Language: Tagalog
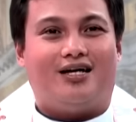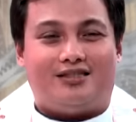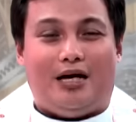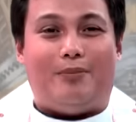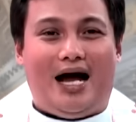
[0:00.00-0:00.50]

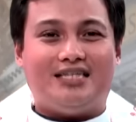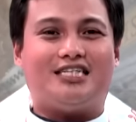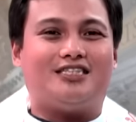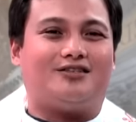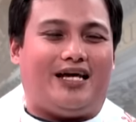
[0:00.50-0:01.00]
The Mass
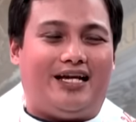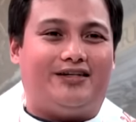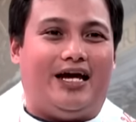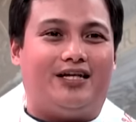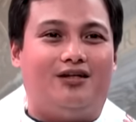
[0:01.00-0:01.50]
has
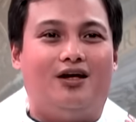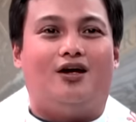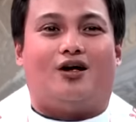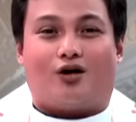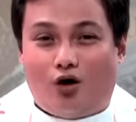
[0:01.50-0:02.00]
ended.
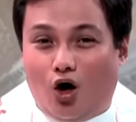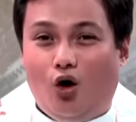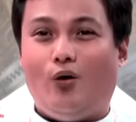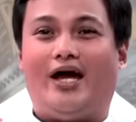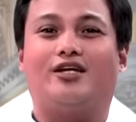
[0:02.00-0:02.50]

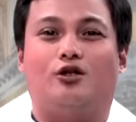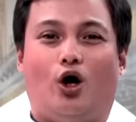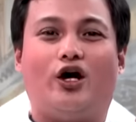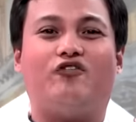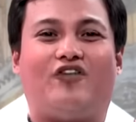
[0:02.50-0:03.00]
Go and
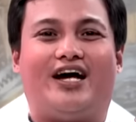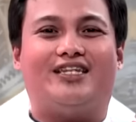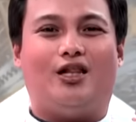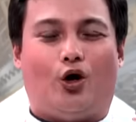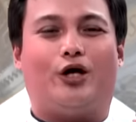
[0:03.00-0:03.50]
glorify
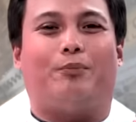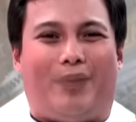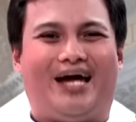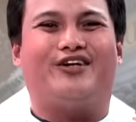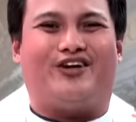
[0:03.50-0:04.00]
the Lord
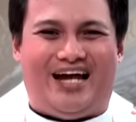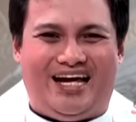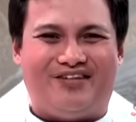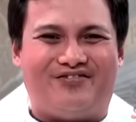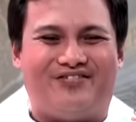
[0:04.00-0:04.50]
by your
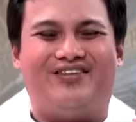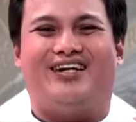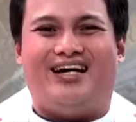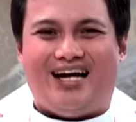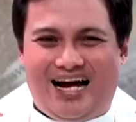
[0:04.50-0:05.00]
life.
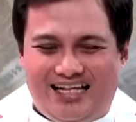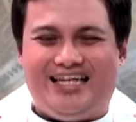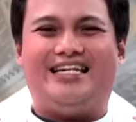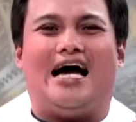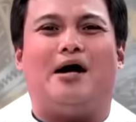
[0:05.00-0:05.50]

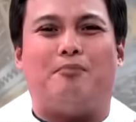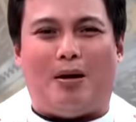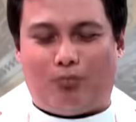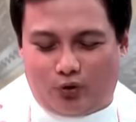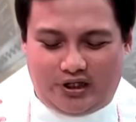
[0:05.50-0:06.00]
Halina,
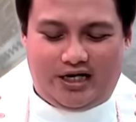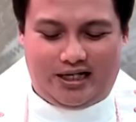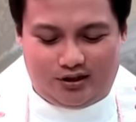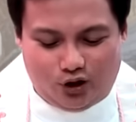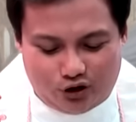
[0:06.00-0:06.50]
papurihan
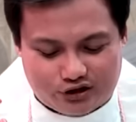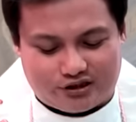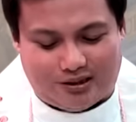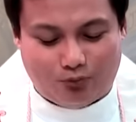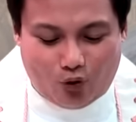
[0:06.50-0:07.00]
ng Diyos
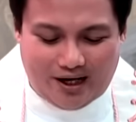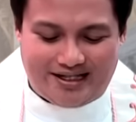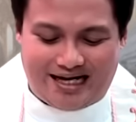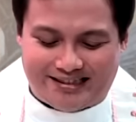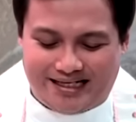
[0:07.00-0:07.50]
sa buhay
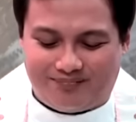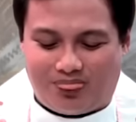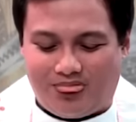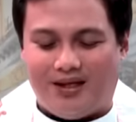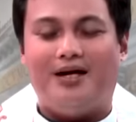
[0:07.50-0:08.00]
natin.
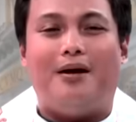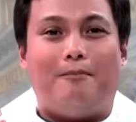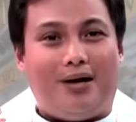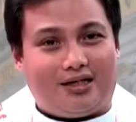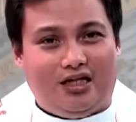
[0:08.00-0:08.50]

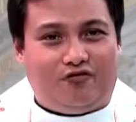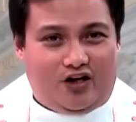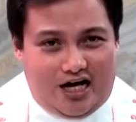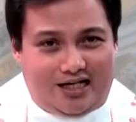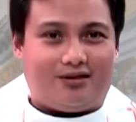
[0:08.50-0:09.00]

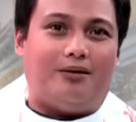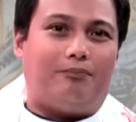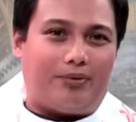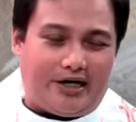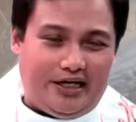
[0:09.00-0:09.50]
Magnificat
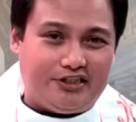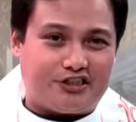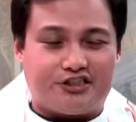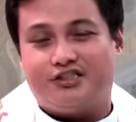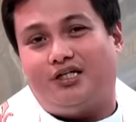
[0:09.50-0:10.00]

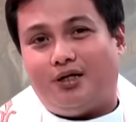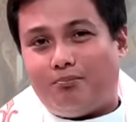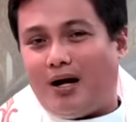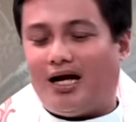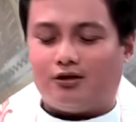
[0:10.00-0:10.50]
race.
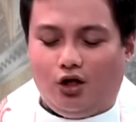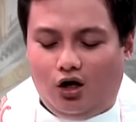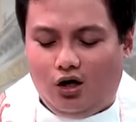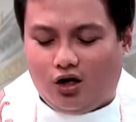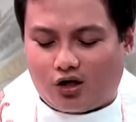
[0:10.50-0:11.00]

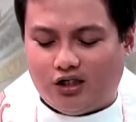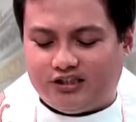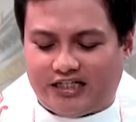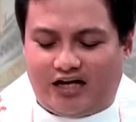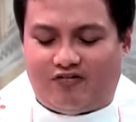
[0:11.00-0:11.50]
Pangatlo,
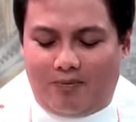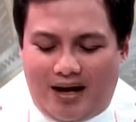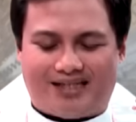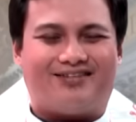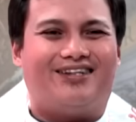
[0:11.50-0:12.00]

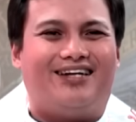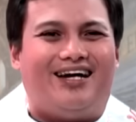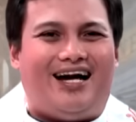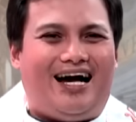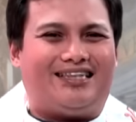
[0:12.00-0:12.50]
conservabat.
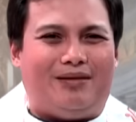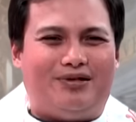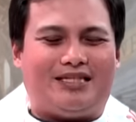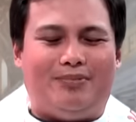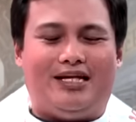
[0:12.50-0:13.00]
At ibig
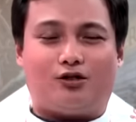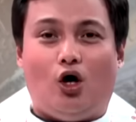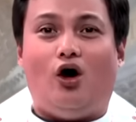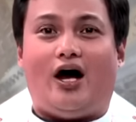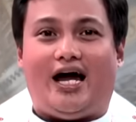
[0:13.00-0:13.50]
sabihin
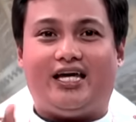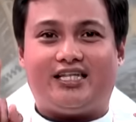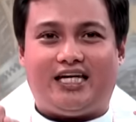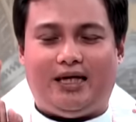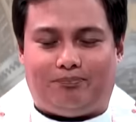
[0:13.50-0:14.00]
ito ay
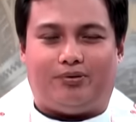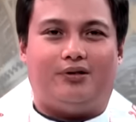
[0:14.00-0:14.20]
keep.